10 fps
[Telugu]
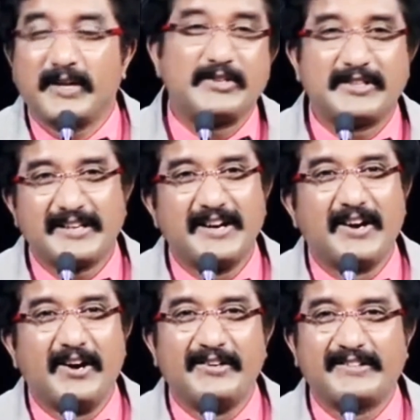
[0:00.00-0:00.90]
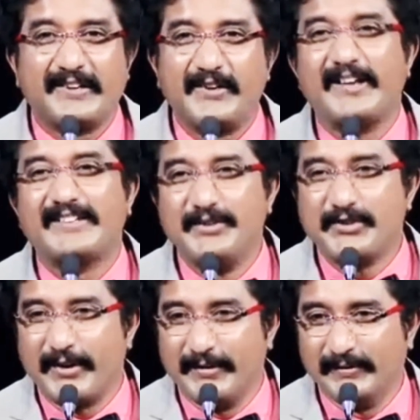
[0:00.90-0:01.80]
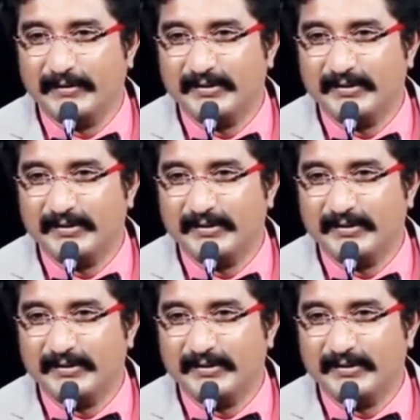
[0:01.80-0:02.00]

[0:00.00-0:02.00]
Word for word: ఖచ్చితంగా కారు ఇస్తాడు ఆశించాడు